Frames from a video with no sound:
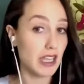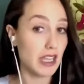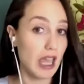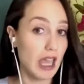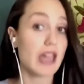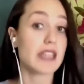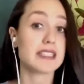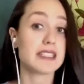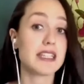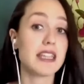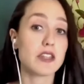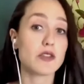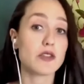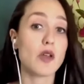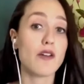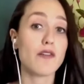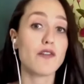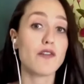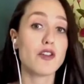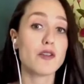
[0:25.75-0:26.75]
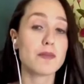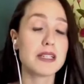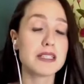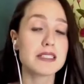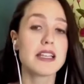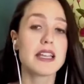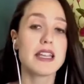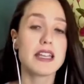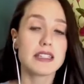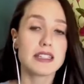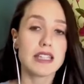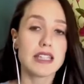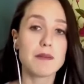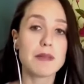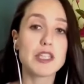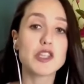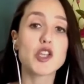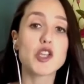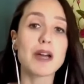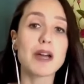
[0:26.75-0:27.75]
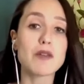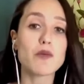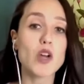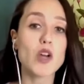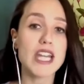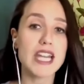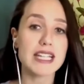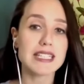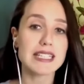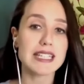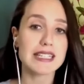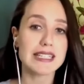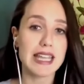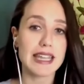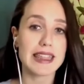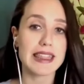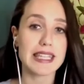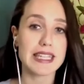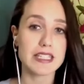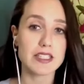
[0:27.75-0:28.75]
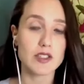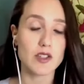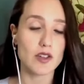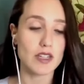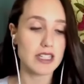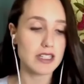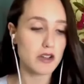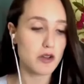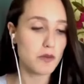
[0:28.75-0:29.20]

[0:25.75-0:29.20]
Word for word: Y así de todas formas también tomar buenas decisiones.